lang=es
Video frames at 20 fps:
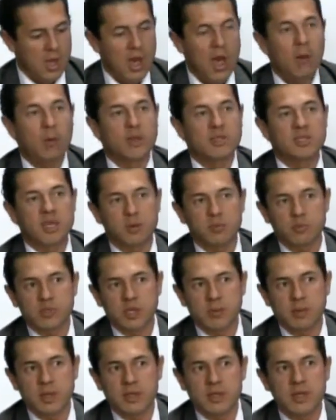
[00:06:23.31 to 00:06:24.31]
Avanzamos
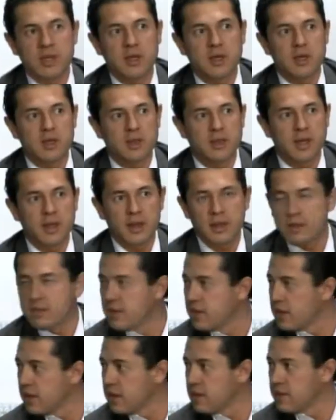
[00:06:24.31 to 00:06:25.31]
en materia
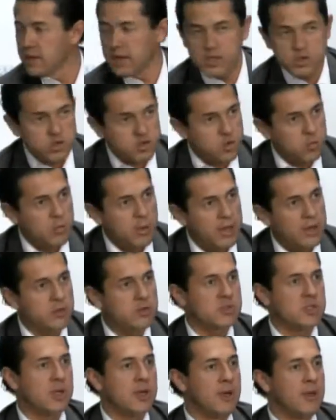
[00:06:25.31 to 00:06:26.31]
de, derechos
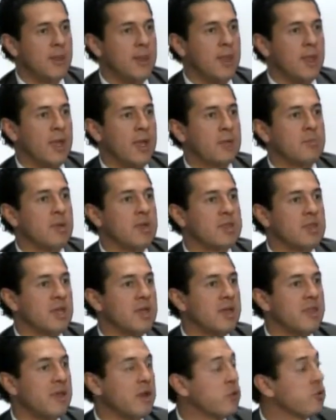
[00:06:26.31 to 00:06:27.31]
humanos, en
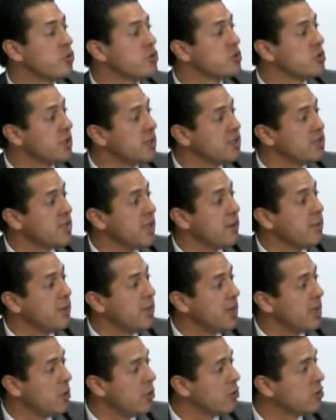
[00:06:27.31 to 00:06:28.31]
materia de justicia
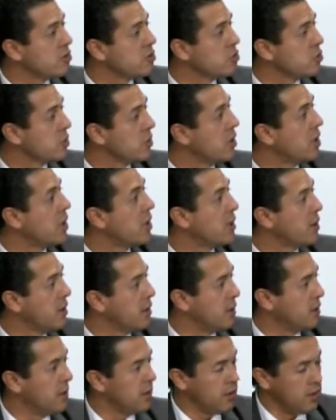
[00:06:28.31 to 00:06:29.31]
vía los,
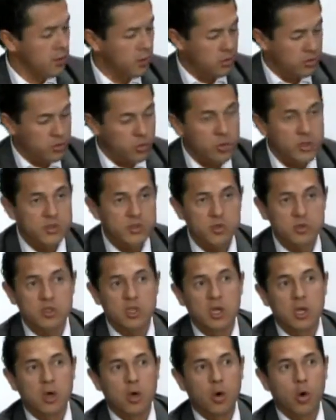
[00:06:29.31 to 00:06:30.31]
eh, los juicios
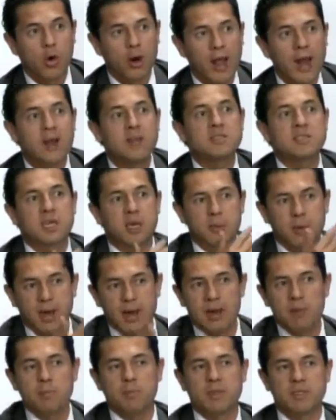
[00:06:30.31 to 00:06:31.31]
orales que
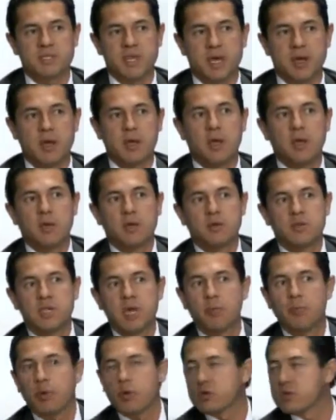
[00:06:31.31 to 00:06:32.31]
van a empezar
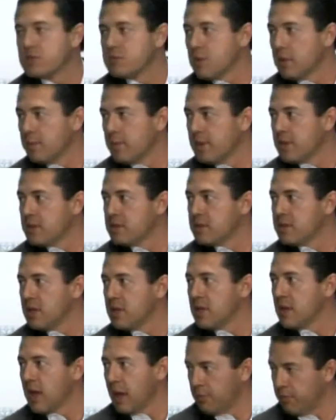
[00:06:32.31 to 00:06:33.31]
ya
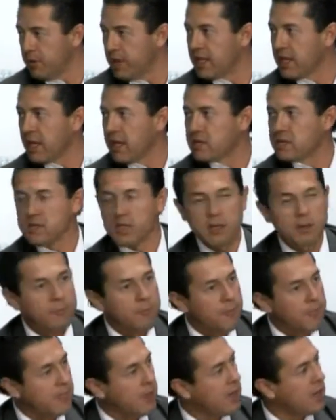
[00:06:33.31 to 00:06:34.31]
próximamente a aplicarse
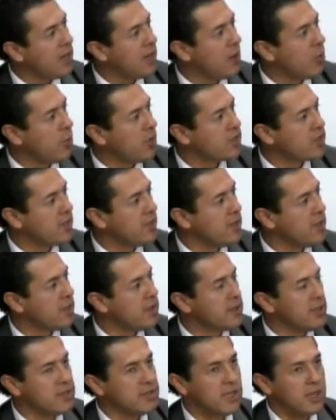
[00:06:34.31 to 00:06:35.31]
en
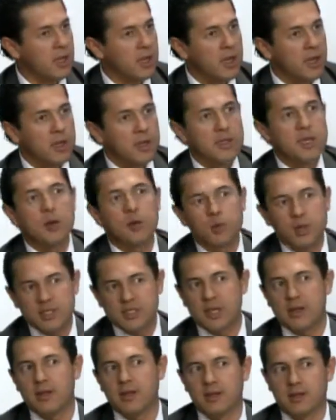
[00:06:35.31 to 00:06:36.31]
Aguascalientes y en una
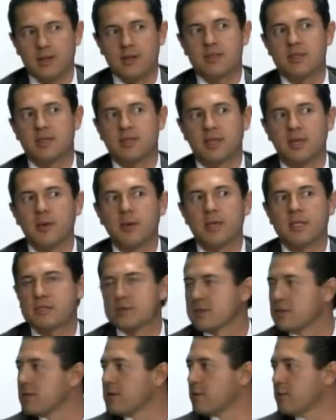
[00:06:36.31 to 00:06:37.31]
serie de
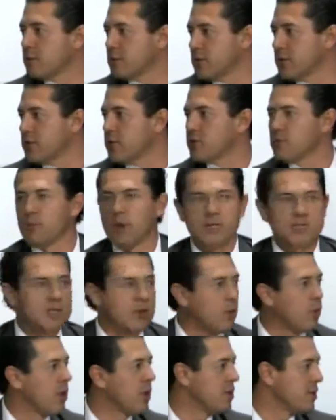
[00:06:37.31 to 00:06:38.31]
iniciativas, como te digo, más de
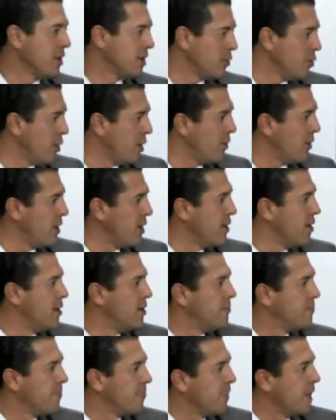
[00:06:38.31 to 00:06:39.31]
49
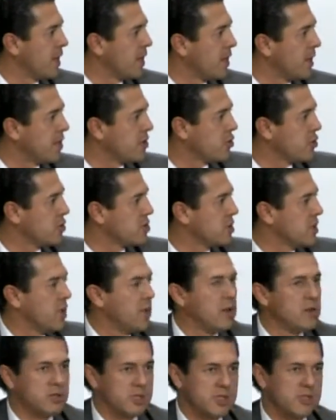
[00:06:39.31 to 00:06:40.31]
decretos
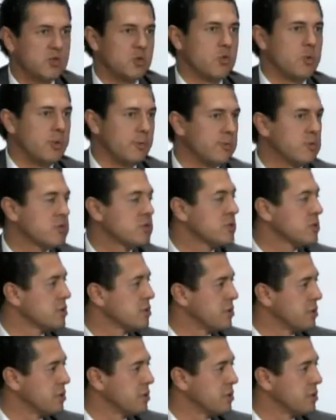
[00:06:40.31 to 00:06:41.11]
en los que estuvimos.